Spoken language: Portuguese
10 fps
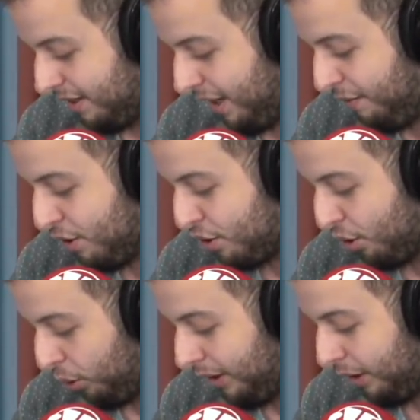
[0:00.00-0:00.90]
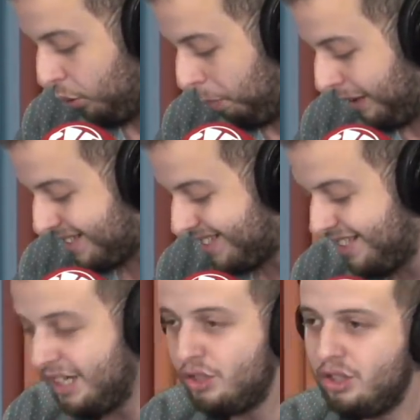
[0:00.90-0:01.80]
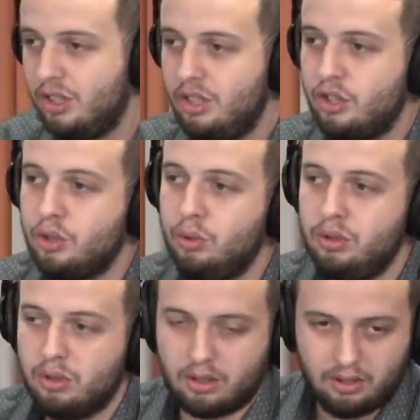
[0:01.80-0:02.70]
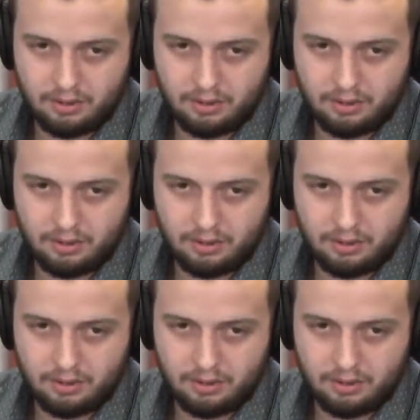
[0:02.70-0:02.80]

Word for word: teve show da dupla Sandy e Júnior